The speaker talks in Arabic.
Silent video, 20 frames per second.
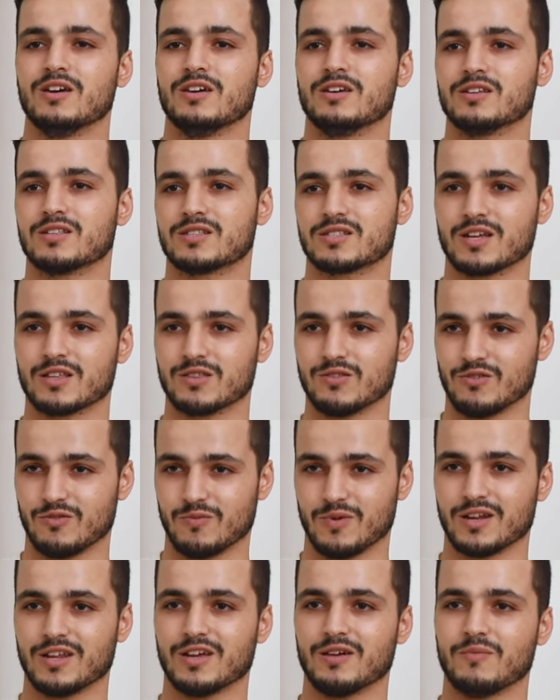يتصدروا
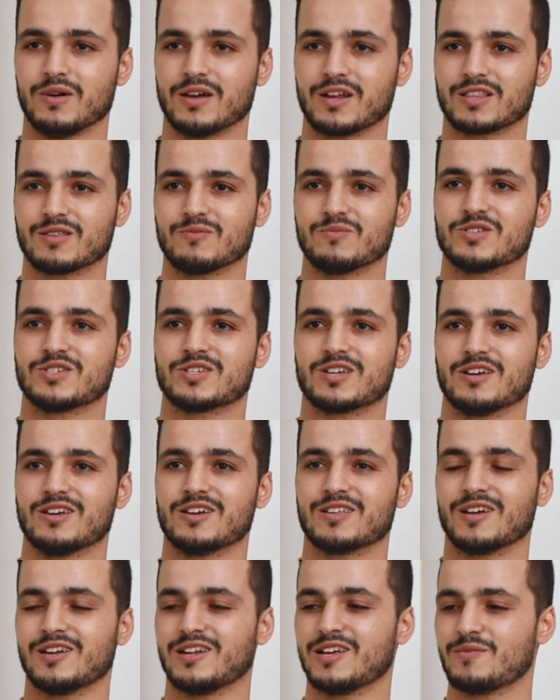معناها مراتب
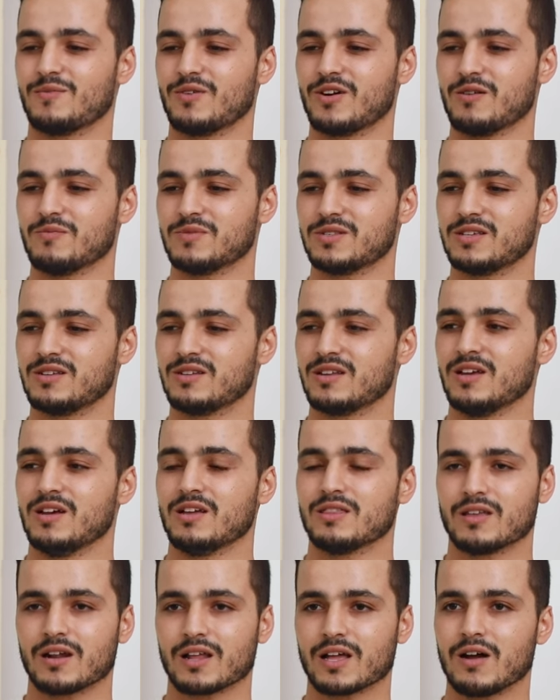الشكايات على 54
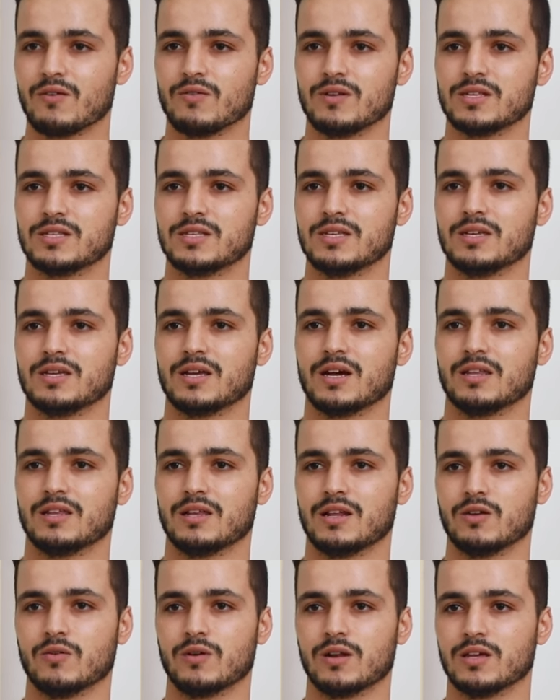نلقاو ليزي يعني
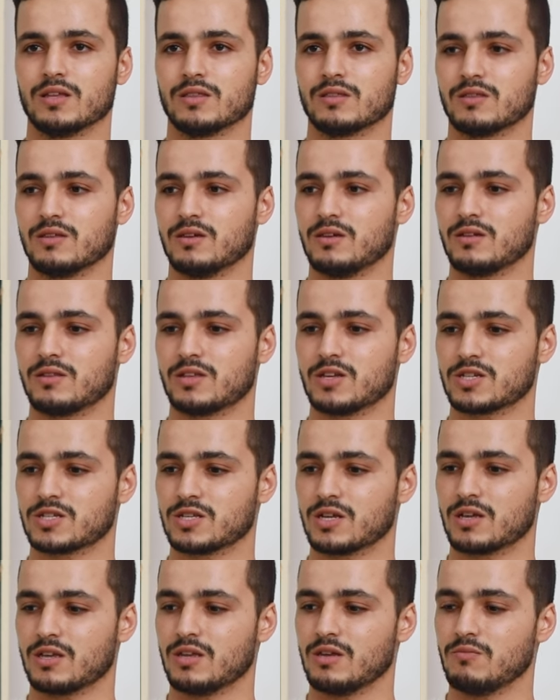اللي ولات
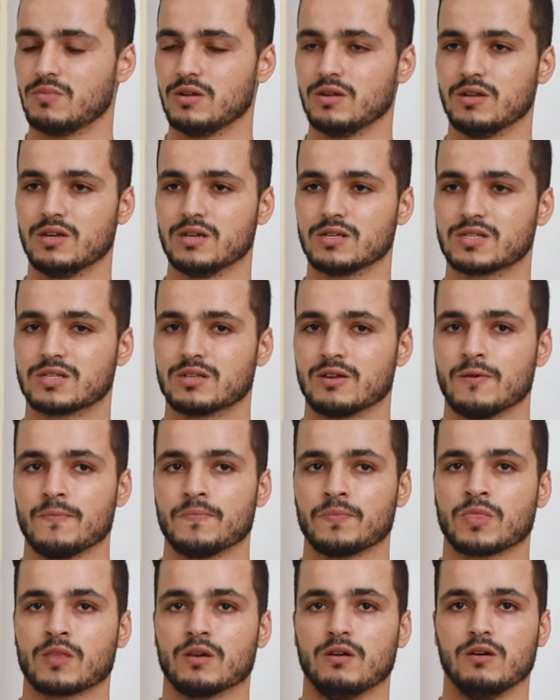تشتكي بالناس
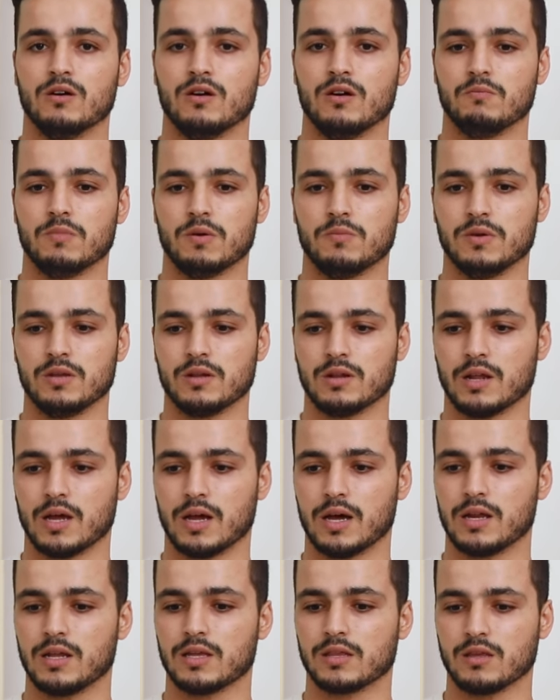آه، ما بين
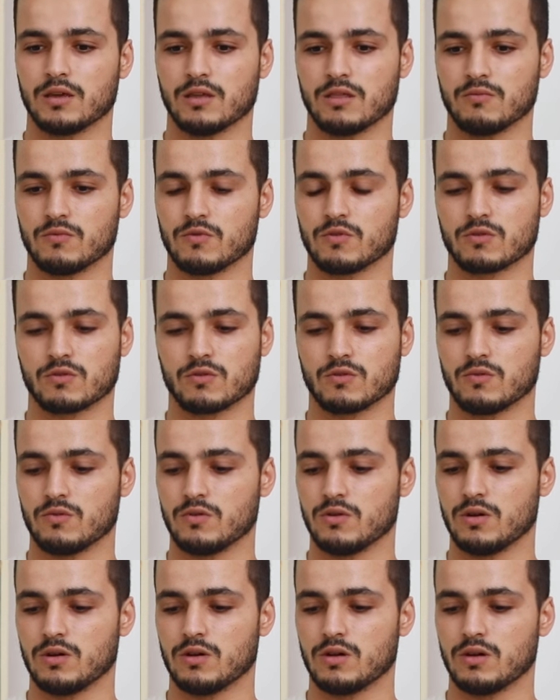الحالات هذا نذكر
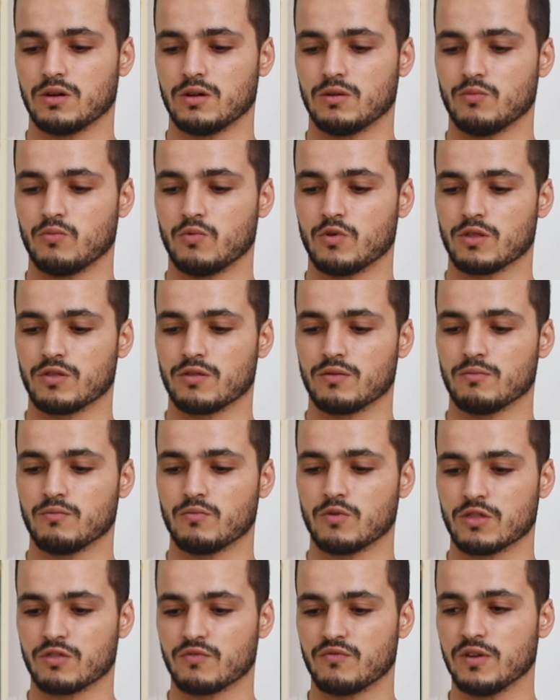آه،
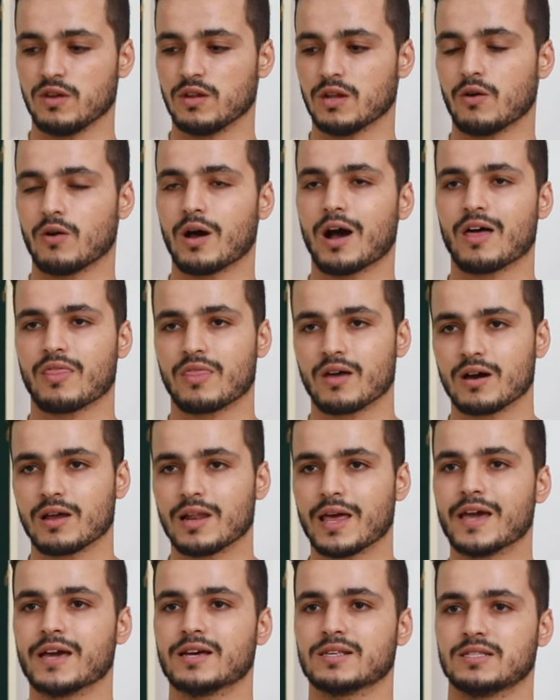الموظفين او اعضاء
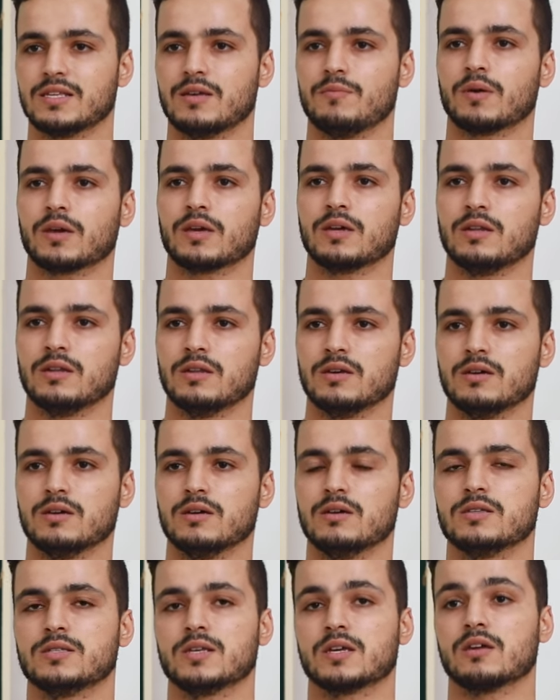الهيئه السابقين
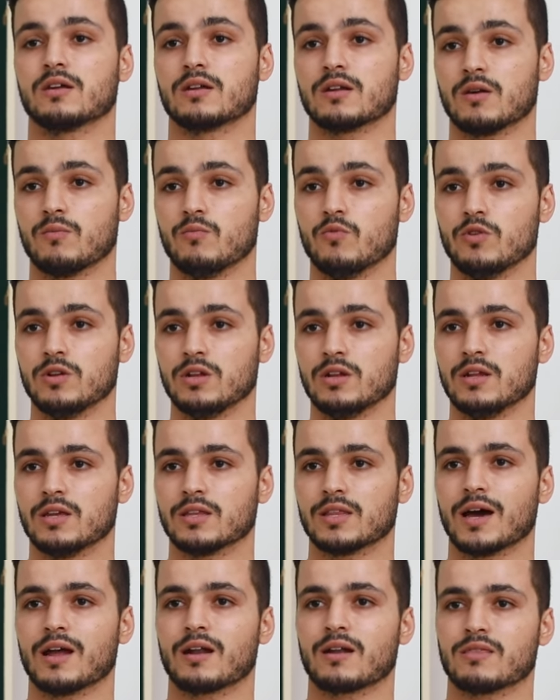زكي آه، الرحموني اللي
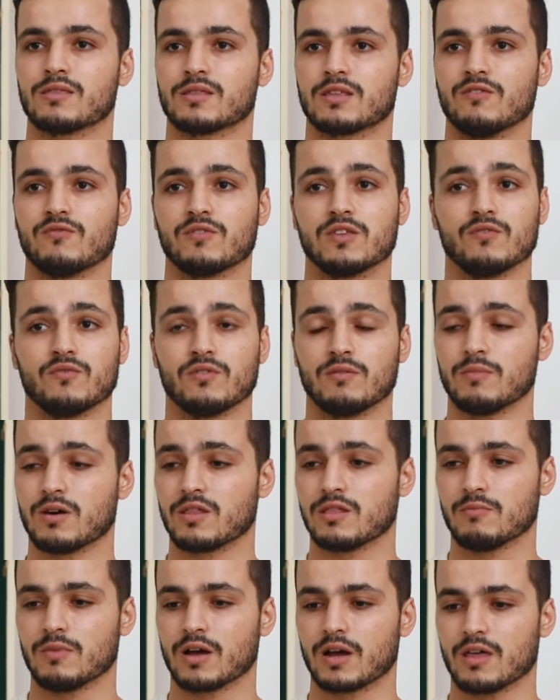تعرض كيف كيف
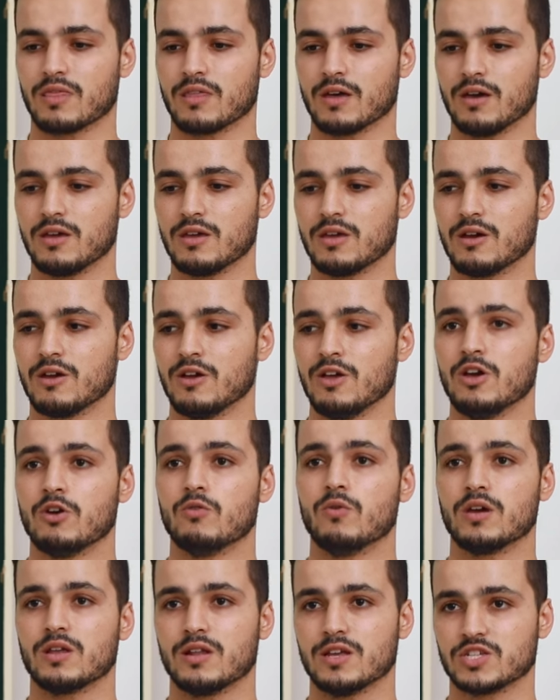المظلمه قضائيه
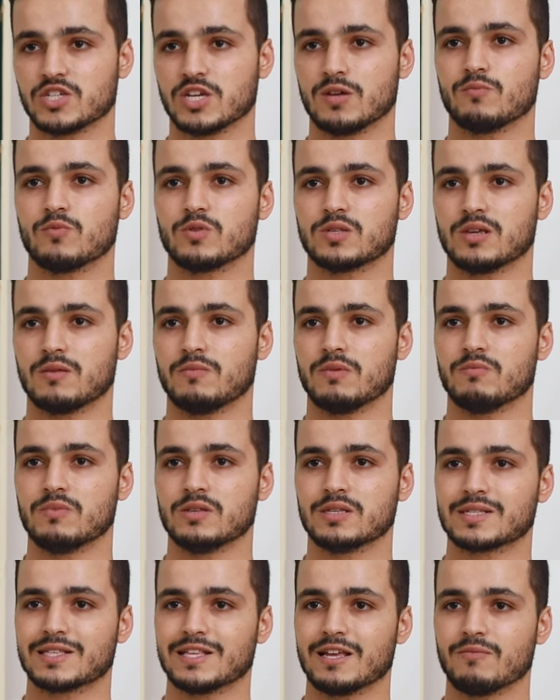والى جانب سامي بن
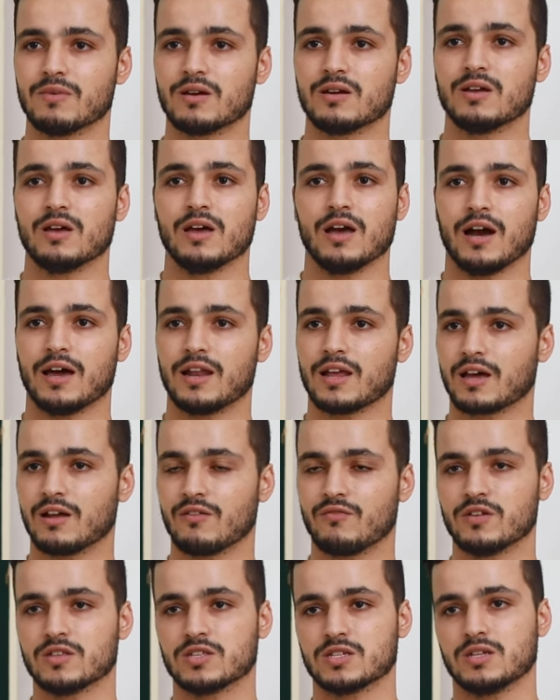سلامه على
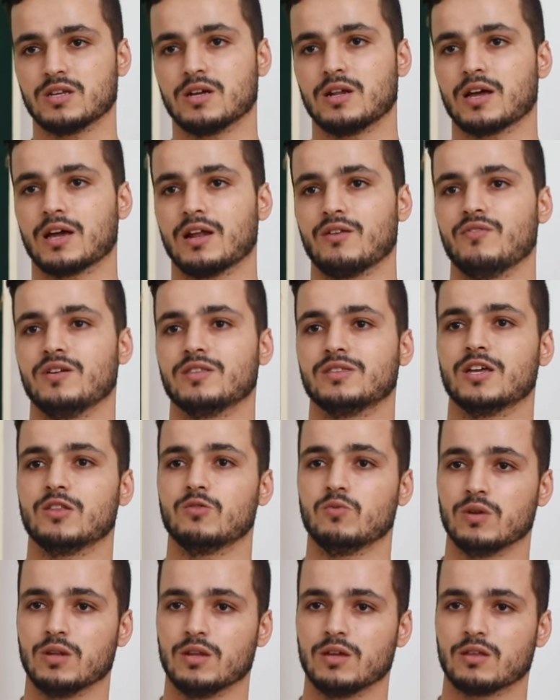خلفيه شنو على خلفيه
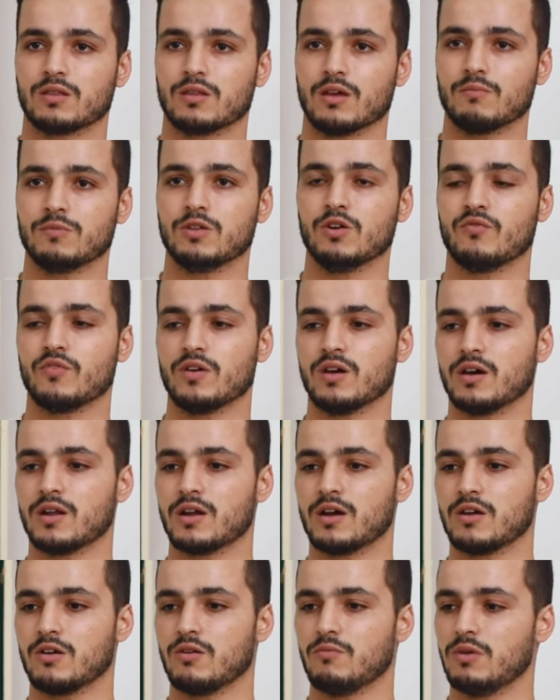تدوينات ابداوا فيها
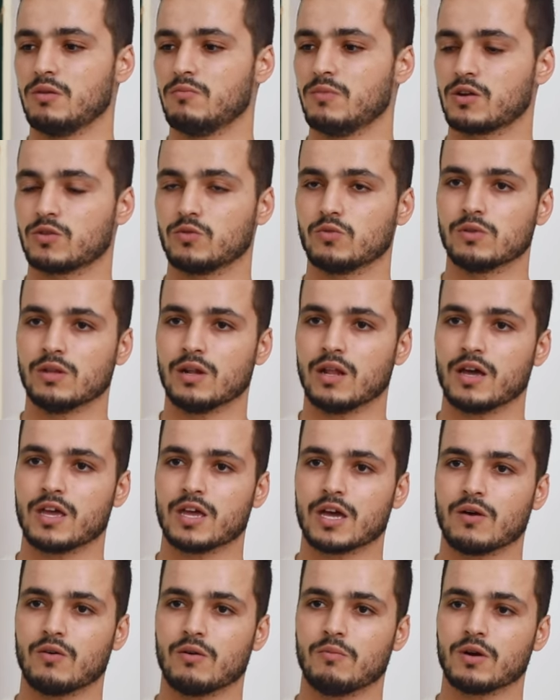رايهم من مردود
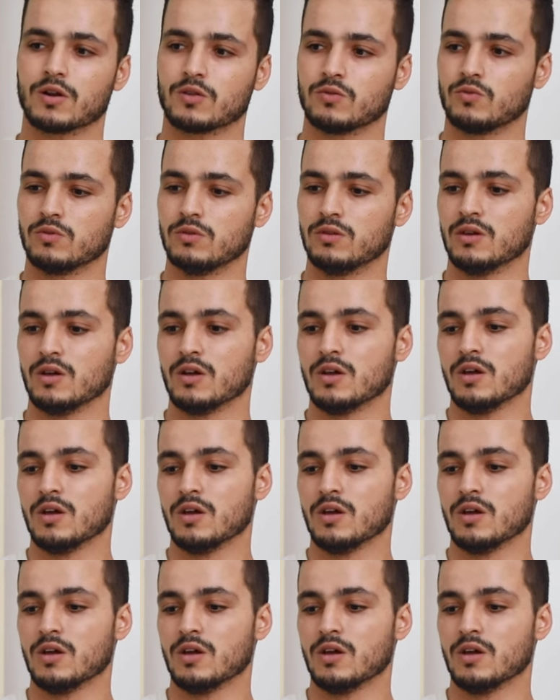الهيئه ومردود